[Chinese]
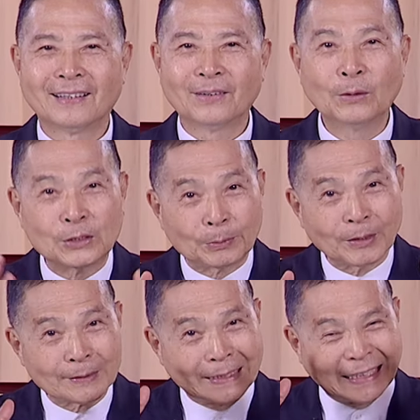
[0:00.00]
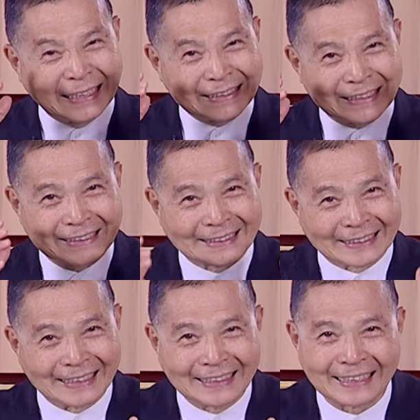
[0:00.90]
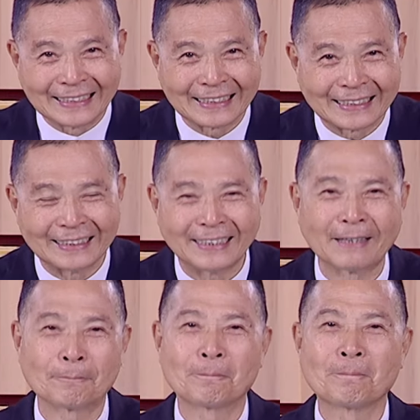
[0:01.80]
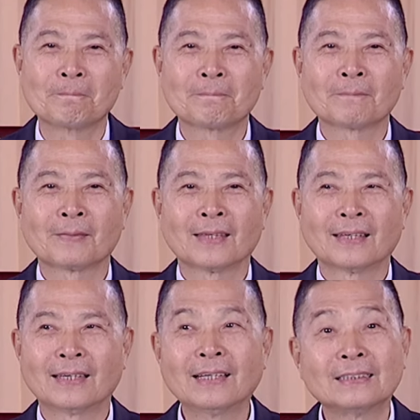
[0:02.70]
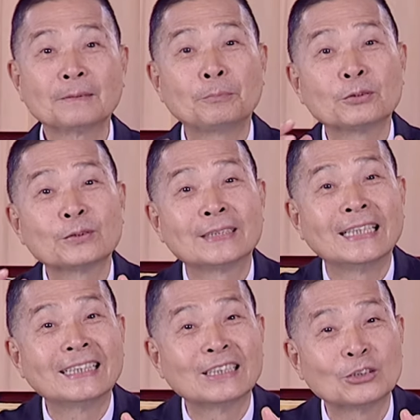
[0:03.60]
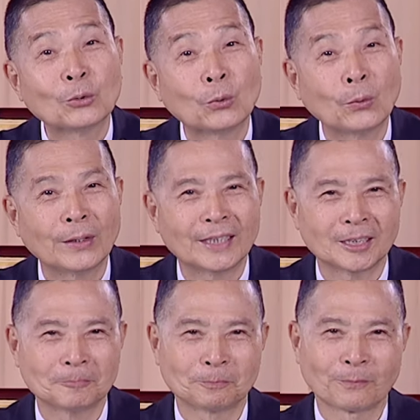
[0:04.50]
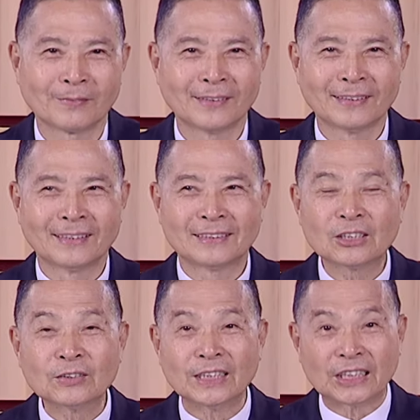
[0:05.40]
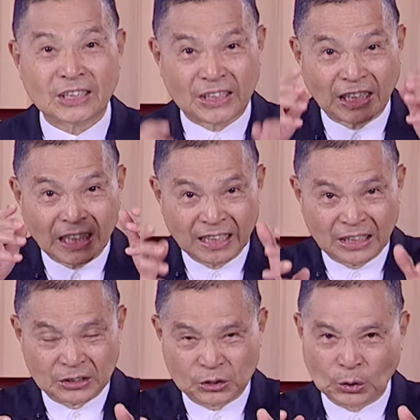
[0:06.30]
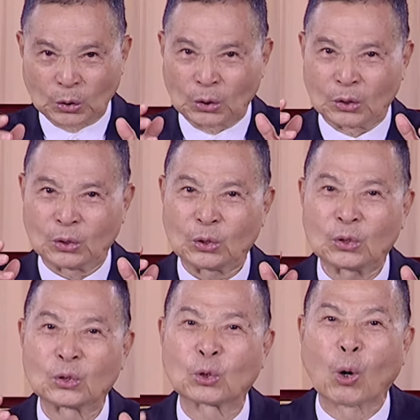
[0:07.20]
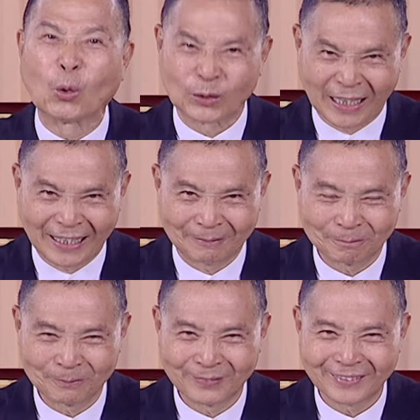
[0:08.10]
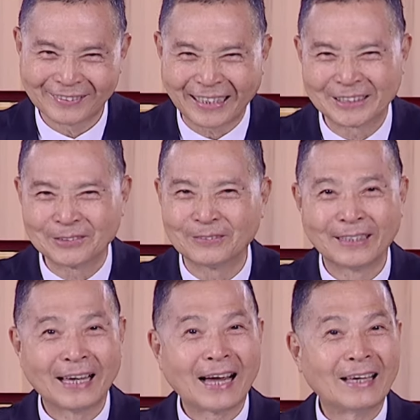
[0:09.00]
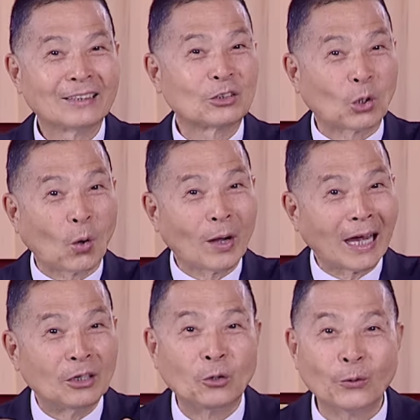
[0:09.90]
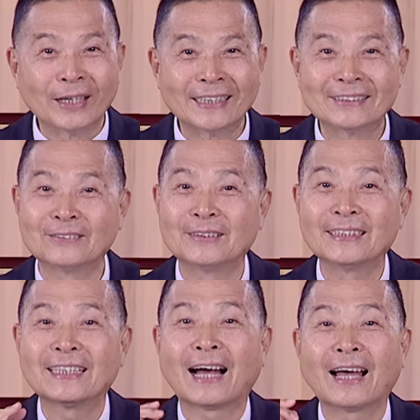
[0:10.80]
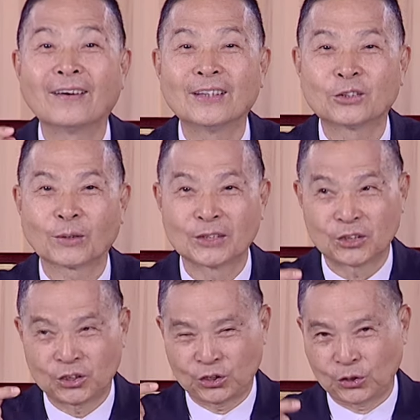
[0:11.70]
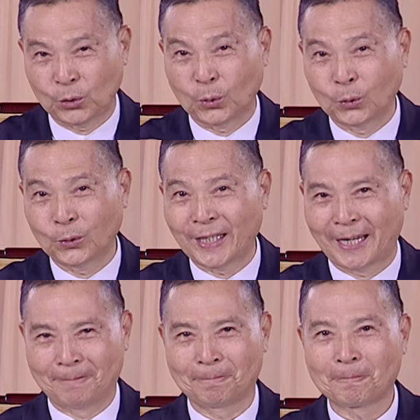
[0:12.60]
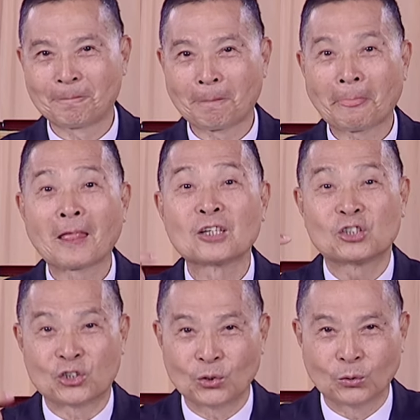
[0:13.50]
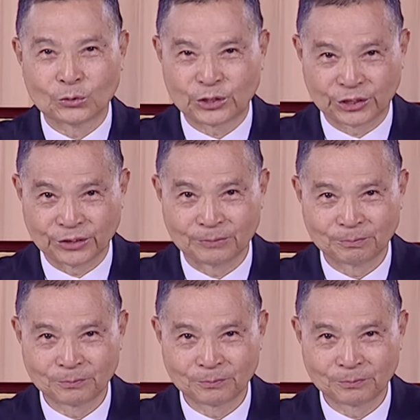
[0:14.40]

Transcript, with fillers: 为什么要听这个心念的力量？也这不是听了就会的，就是你听了就懂嘛。但是懂和会是还有一段修炼、修辞、